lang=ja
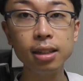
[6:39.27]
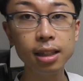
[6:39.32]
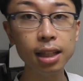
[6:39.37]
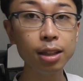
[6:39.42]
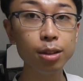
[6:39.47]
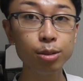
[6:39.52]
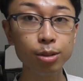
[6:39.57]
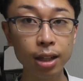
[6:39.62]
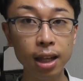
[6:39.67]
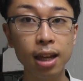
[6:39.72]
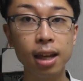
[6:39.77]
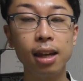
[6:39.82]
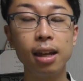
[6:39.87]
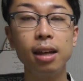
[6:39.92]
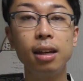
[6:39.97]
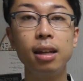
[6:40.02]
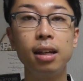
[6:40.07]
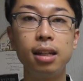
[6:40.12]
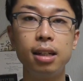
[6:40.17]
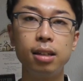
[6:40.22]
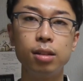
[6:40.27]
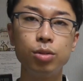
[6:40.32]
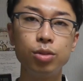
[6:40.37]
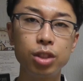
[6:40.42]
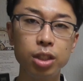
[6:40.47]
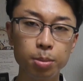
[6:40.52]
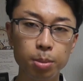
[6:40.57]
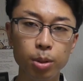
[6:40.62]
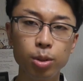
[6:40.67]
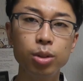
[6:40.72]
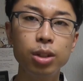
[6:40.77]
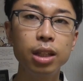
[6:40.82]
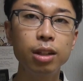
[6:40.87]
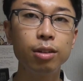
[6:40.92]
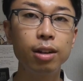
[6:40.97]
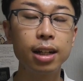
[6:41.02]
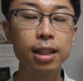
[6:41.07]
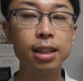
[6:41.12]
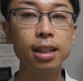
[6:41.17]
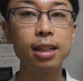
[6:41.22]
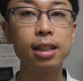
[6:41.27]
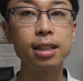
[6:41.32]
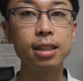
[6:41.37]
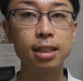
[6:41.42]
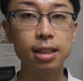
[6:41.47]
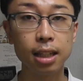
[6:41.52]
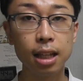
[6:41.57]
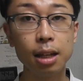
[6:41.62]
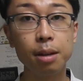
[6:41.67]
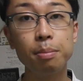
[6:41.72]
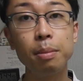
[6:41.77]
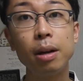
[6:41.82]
なので、えー、うつ病って言われてですね、